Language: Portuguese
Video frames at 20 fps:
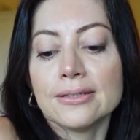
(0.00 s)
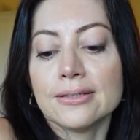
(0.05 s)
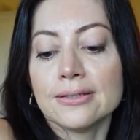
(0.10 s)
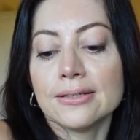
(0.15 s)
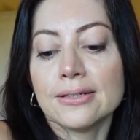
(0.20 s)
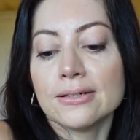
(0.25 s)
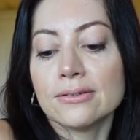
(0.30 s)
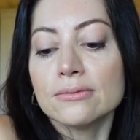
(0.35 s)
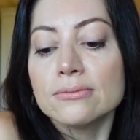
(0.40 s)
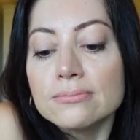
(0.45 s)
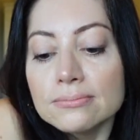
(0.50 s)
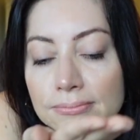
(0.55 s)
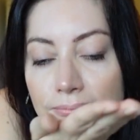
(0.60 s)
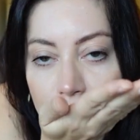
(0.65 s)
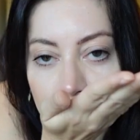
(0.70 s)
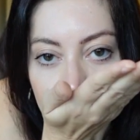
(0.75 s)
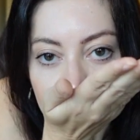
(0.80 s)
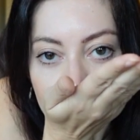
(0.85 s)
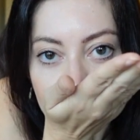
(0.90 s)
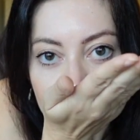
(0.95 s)
não
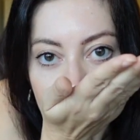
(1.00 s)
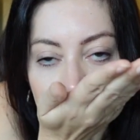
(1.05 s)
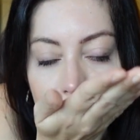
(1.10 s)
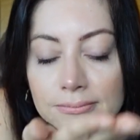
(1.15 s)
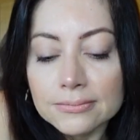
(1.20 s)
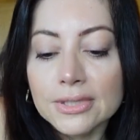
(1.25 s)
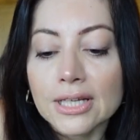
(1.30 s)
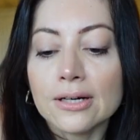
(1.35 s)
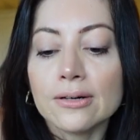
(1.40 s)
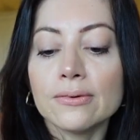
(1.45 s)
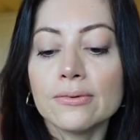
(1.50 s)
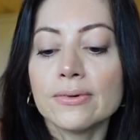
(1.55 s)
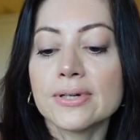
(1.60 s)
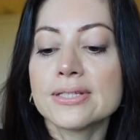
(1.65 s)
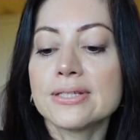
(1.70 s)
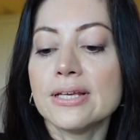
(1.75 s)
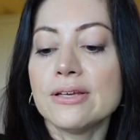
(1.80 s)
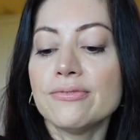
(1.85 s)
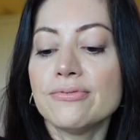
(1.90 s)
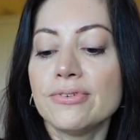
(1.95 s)
tão,
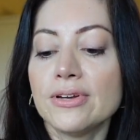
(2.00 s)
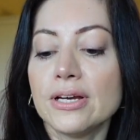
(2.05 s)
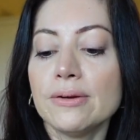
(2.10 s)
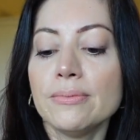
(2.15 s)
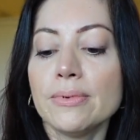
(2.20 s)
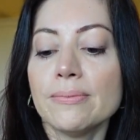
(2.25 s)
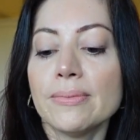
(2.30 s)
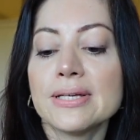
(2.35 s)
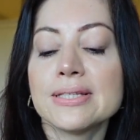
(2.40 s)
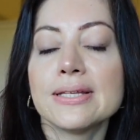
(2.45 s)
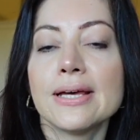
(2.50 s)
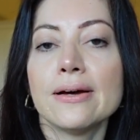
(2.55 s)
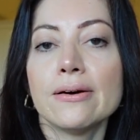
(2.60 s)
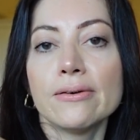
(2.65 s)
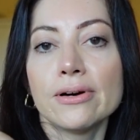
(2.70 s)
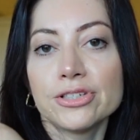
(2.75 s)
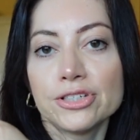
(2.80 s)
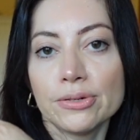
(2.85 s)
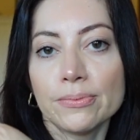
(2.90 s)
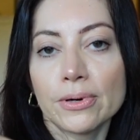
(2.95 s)
assim, firme, mas é,
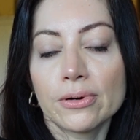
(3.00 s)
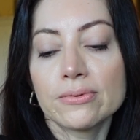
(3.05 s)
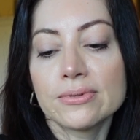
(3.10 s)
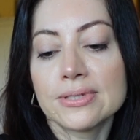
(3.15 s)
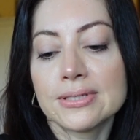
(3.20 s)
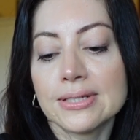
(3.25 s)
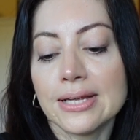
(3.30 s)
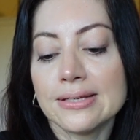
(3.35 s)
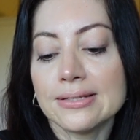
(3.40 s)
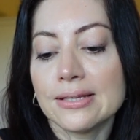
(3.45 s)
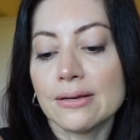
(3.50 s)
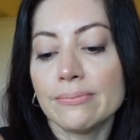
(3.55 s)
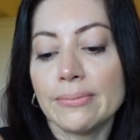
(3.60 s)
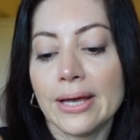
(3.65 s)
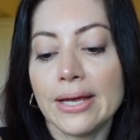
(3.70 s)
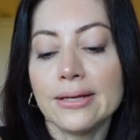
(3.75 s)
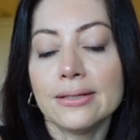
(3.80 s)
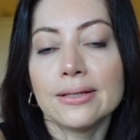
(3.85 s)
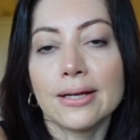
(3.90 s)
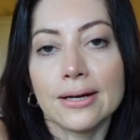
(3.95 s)
eu achei uma consistência
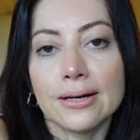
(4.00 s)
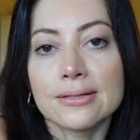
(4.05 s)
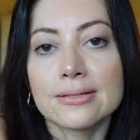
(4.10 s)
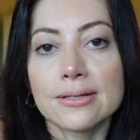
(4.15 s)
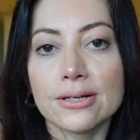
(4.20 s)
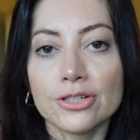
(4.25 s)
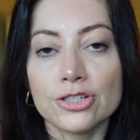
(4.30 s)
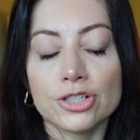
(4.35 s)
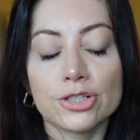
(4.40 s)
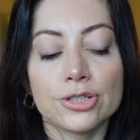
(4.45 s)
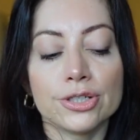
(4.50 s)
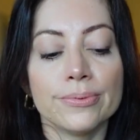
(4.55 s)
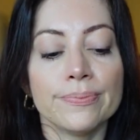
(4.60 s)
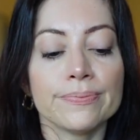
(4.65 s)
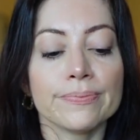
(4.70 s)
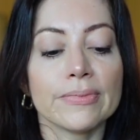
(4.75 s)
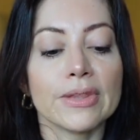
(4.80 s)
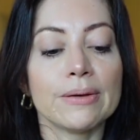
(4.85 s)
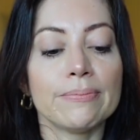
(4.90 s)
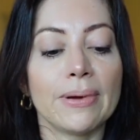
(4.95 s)
bem interessante
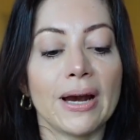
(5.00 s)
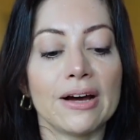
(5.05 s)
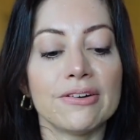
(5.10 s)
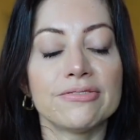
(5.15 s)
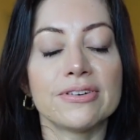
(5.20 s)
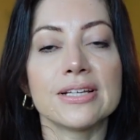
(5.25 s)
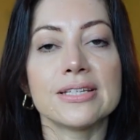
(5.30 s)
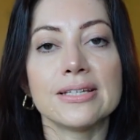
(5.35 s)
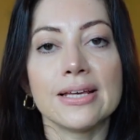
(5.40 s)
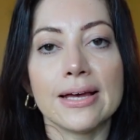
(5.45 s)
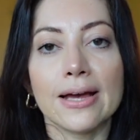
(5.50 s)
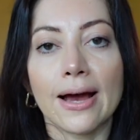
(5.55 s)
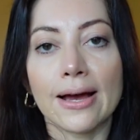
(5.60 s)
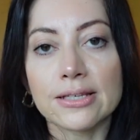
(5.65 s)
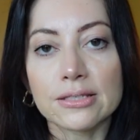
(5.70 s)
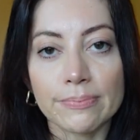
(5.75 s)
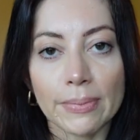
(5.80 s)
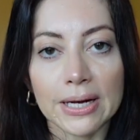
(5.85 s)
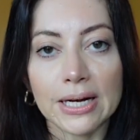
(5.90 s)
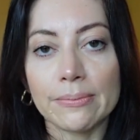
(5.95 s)
para fazer a
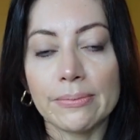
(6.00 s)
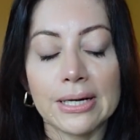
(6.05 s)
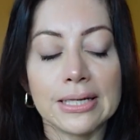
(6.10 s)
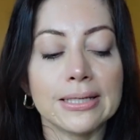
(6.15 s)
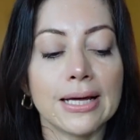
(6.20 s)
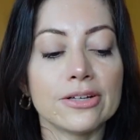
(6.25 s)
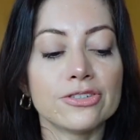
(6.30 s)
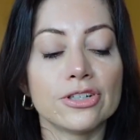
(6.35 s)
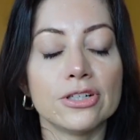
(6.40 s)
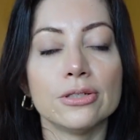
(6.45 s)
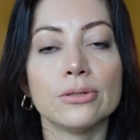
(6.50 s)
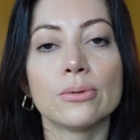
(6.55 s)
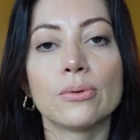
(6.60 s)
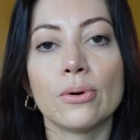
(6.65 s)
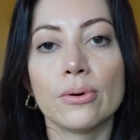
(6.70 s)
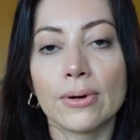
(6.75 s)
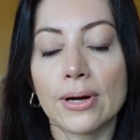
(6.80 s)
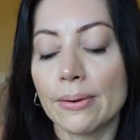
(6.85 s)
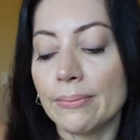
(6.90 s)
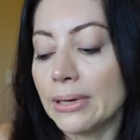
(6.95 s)
espalhabilidade ali no
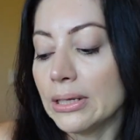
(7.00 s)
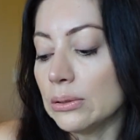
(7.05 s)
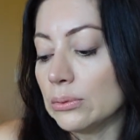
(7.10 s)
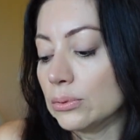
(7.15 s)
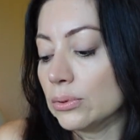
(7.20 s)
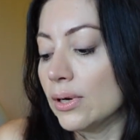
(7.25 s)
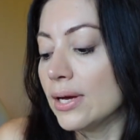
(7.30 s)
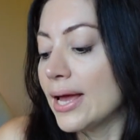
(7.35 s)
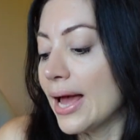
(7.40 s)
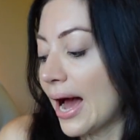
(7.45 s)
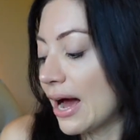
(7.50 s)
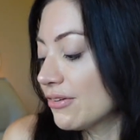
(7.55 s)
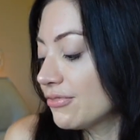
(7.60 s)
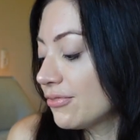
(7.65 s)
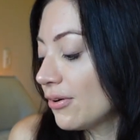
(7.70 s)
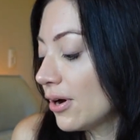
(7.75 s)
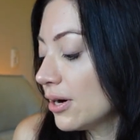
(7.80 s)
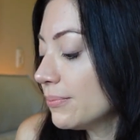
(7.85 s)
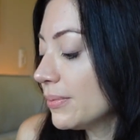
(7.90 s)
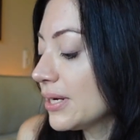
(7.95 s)
couro cabeludo. A
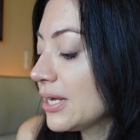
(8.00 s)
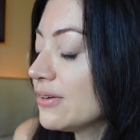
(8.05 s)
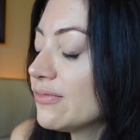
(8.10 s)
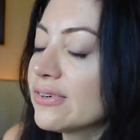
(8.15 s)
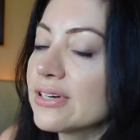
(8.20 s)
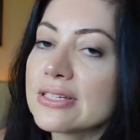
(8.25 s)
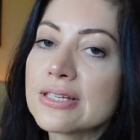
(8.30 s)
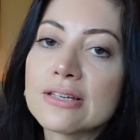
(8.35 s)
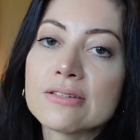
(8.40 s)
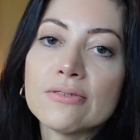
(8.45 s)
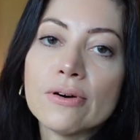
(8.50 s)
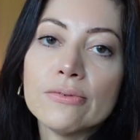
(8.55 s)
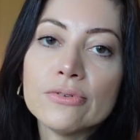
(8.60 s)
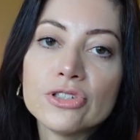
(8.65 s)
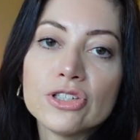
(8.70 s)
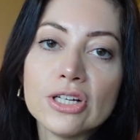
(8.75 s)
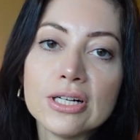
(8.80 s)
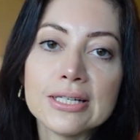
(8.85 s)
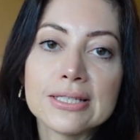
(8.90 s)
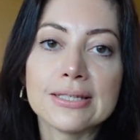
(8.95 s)
forma que vocês vão
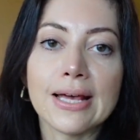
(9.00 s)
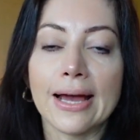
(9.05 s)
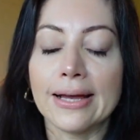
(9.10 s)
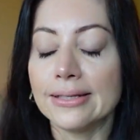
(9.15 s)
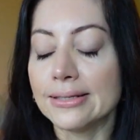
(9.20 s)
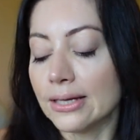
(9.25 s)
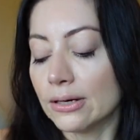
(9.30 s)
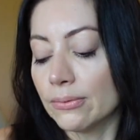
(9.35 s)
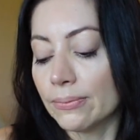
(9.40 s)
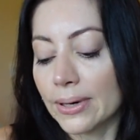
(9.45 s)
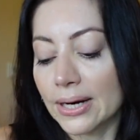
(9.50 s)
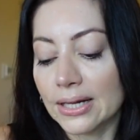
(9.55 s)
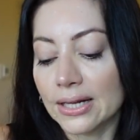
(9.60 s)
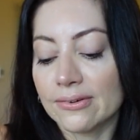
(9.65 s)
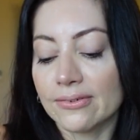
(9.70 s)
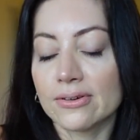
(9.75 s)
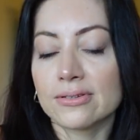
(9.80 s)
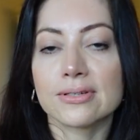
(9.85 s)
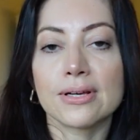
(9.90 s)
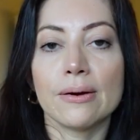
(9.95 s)
utilizar então para
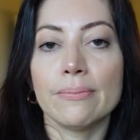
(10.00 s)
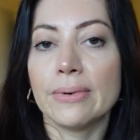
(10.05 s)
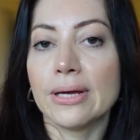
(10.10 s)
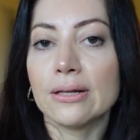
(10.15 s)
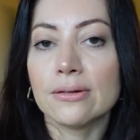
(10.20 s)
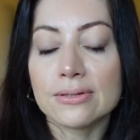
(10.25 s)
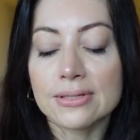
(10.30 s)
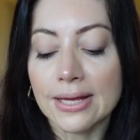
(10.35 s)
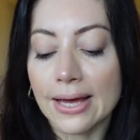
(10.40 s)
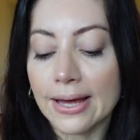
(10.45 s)
lavar os cabelos